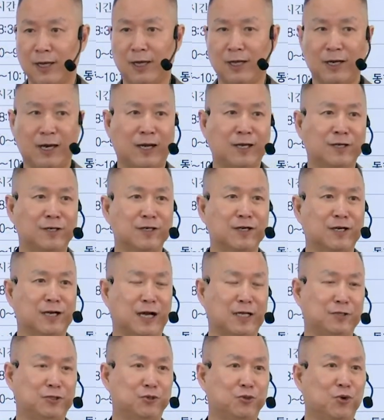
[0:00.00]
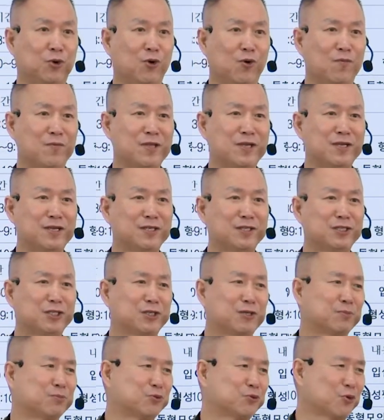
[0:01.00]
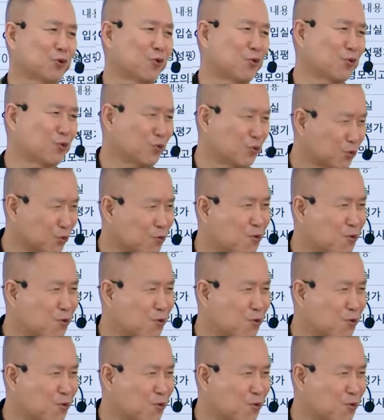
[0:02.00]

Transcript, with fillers: 라는 걸 가지고 지금 조금